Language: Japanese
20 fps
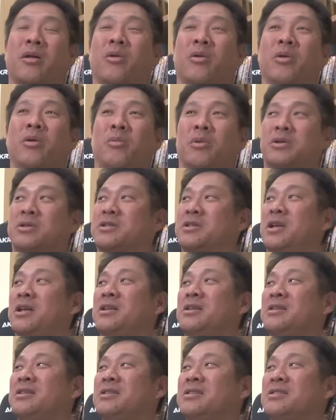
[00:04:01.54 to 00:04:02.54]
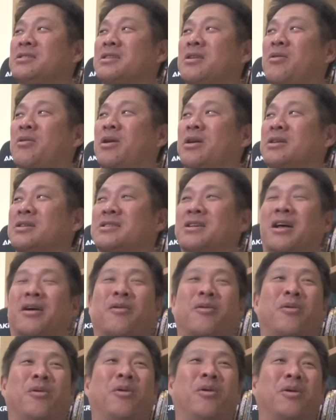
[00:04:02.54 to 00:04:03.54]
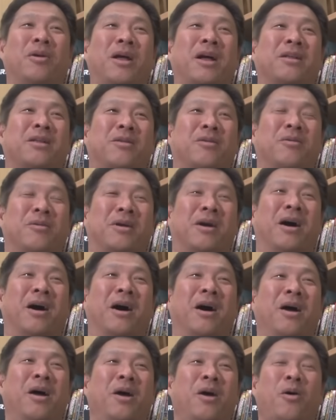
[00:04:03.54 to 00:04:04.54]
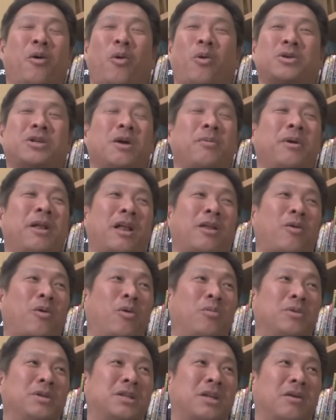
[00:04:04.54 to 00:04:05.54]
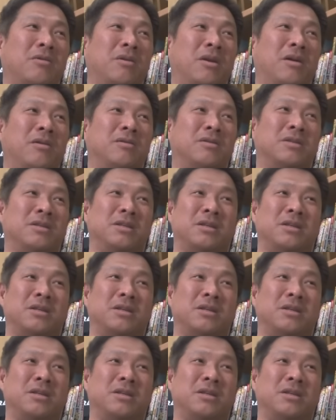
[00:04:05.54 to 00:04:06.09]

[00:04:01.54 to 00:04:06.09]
ど、今全然岡田さんこうなんていうか、うん、お茶目なとこ見せてくれるし。